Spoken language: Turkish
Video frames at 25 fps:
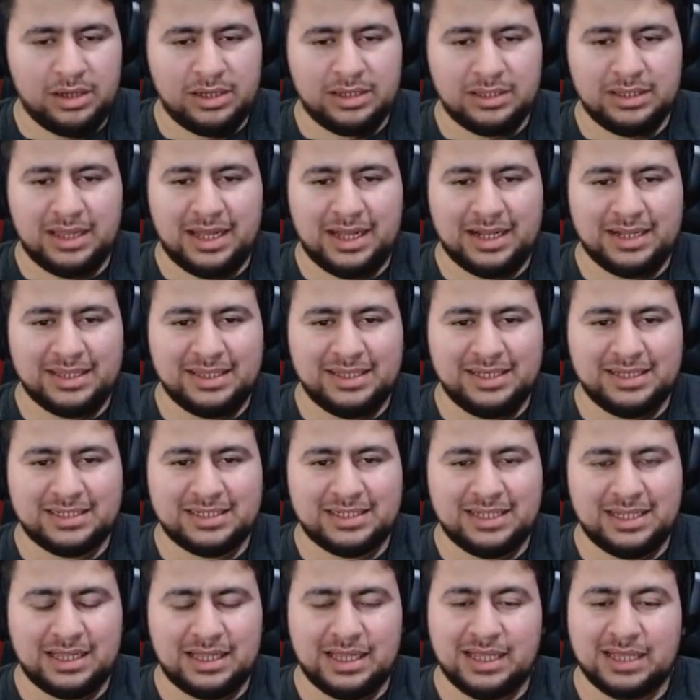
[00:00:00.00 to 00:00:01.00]
Lan niye
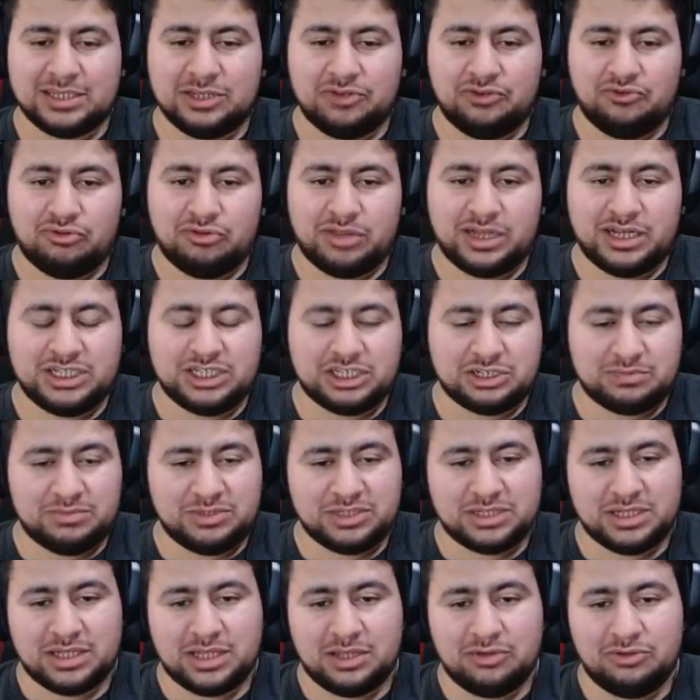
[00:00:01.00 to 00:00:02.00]
sil neyse yoldan
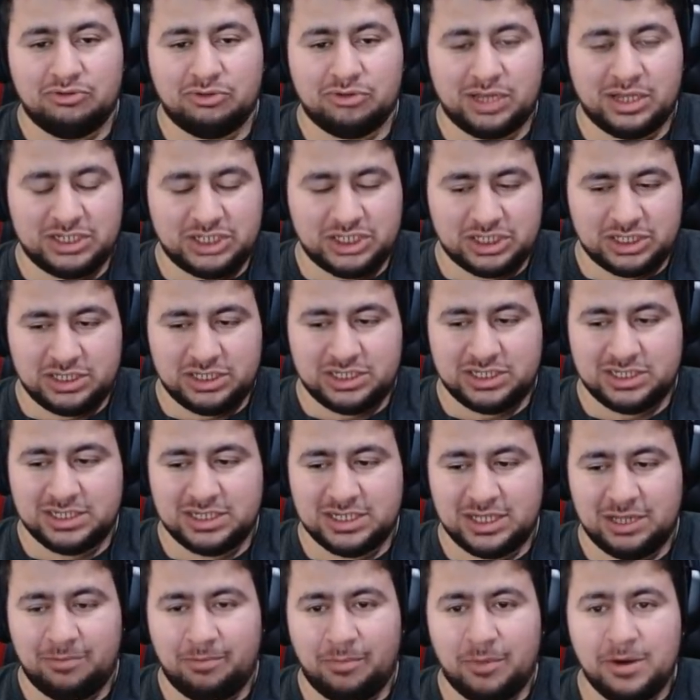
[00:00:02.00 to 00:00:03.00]
çıkmış zaten. Yoldan çıktığı için
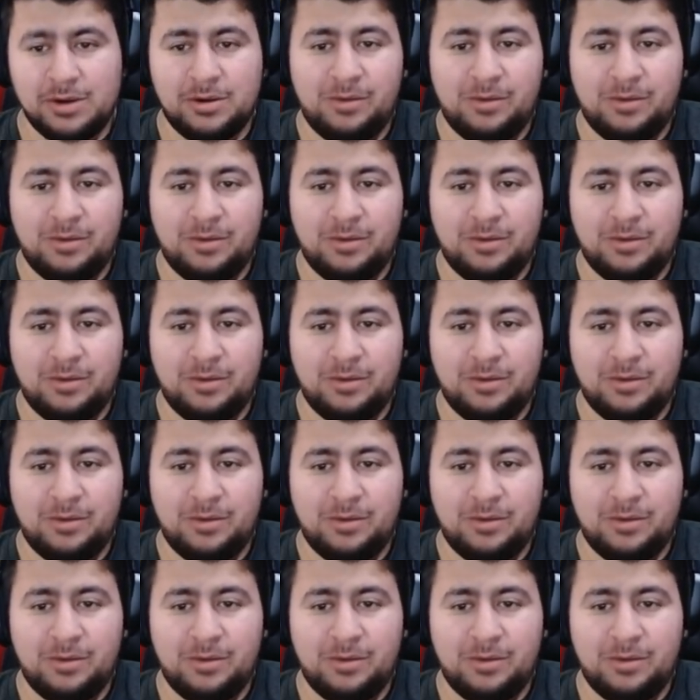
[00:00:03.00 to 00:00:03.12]
silip.